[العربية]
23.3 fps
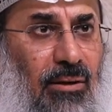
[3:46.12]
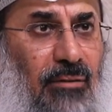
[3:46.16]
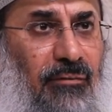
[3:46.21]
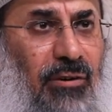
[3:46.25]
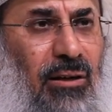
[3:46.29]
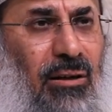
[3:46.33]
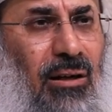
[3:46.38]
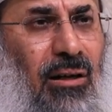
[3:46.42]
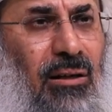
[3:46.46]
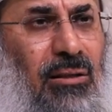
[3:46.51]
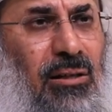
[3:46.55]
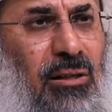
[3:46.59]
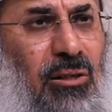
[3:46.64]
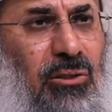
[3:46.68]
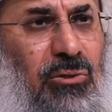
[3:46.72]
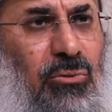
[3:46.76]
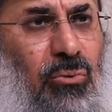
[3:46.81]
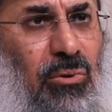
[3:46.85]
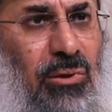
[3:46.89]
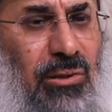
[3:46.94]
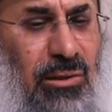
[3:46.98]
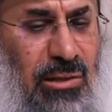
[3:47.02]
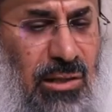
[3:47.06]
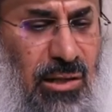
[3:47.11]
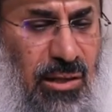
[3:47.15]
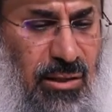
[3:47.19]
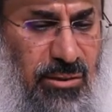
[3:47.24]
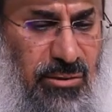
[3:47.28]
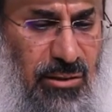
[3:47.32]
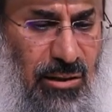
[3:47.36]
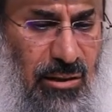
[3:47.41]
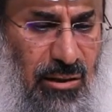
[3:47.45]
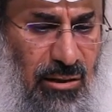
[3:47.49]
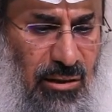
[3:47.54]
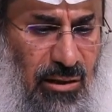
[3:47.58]
فقال رسول الله
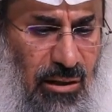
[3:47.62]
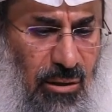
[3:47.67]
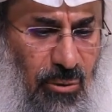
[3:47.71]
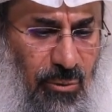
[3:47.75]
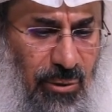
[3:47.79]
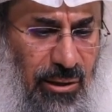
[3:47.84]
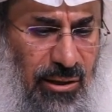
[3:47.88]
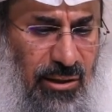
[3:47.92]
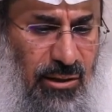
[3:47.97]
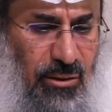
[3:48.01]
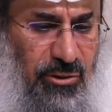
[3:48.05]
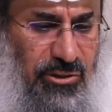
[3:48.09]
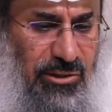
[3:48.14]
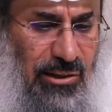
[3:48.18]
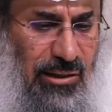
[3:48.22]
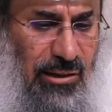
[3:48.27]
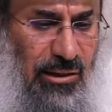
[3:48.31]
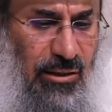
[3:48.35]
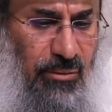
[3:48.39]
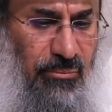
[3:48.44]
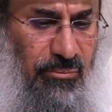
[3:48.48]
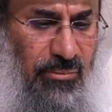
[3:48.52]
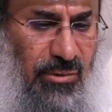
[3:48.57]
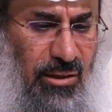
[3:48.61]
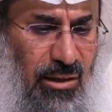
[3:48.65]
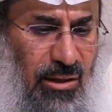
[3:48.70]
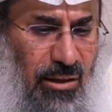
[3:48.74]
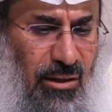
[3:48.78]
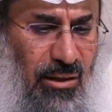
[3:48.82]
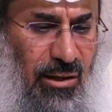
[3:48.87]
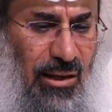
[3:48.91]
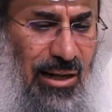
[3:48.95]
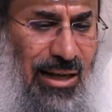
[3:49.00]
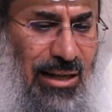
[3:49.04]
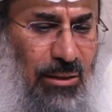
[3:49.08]
صلى الله عليه وسلم
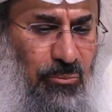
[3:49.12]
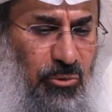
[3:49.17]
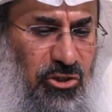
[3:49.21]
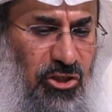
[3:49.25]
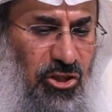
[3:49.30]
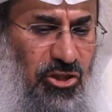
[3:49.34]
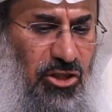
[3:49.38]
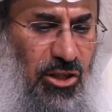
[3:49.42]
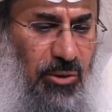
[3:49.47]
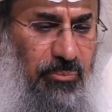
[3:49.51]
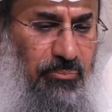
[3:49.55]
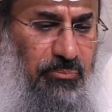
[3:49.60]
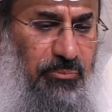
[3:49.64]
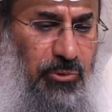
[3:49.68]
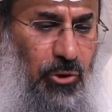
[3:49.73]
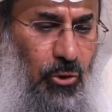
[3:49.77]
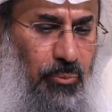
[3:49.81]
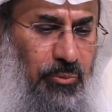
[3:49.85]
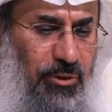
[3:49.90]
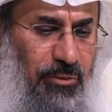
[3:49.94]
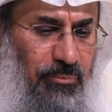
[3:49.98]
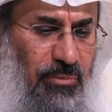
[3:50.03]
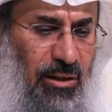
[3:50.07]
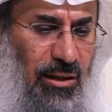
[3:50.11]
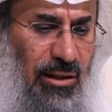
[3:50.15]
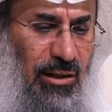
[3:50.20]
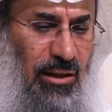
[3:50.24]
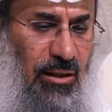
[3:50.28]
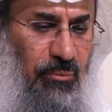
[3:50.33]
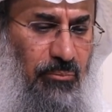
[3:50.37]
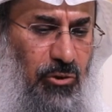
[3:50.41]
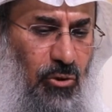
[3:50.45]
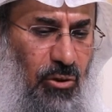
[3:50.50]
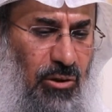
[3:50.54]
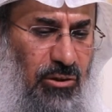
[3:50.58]
المتشبع بما
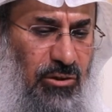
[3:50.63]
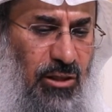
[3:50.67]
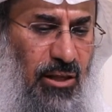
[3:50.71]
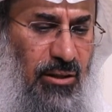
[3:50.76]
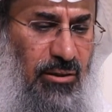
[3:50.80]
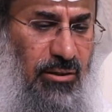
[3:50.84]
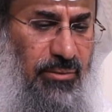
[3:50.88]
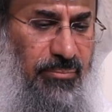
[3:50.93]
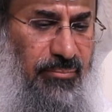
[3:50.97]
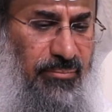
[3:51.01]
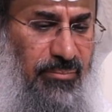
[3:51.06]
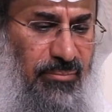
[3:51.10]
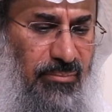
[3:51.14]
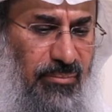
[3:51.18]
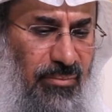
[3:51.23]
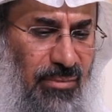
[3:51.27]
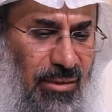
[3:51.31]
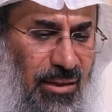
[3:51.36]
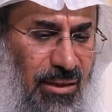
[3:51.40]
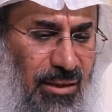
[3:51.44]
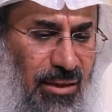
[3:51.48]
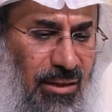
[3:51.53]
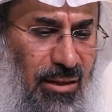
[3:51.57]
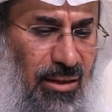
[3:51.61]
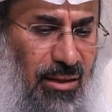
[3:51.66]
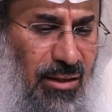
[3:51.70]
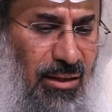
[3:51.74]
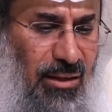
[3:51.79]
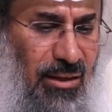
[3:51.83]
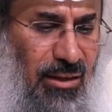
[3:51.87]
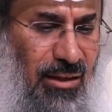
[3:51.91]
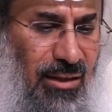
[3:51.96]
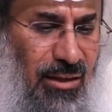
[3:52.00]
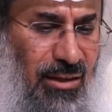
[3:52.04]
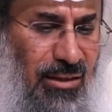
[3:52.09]
لم يعطى
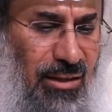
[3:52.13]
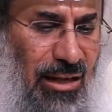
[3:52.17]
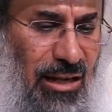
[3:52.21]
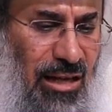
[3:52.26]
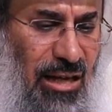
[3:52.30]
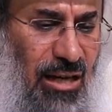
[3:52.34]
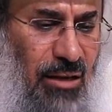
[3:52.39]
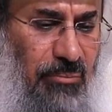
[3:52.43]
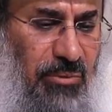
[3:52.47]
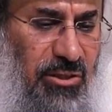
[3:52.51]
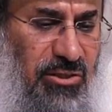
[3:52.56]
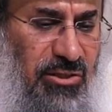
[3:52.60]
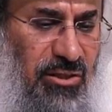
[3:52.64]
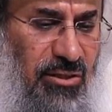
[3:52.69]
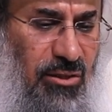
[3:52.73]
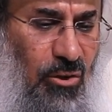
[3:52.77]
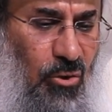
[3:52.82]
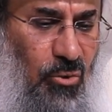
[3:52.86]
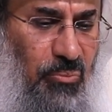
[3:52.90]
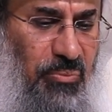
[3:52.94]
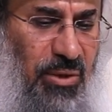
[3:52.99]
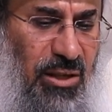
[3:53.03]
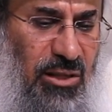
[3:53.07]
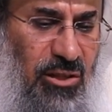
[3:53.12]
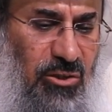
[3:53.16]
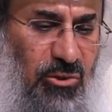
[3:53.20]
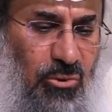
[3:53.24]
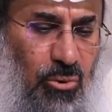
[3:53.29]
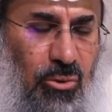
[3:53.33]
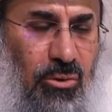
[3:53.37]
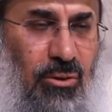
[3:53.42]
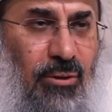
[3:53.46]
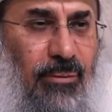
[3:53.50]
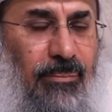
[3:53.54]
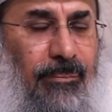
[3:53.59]
كلابس ثوبي
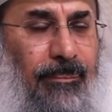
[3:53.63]
زور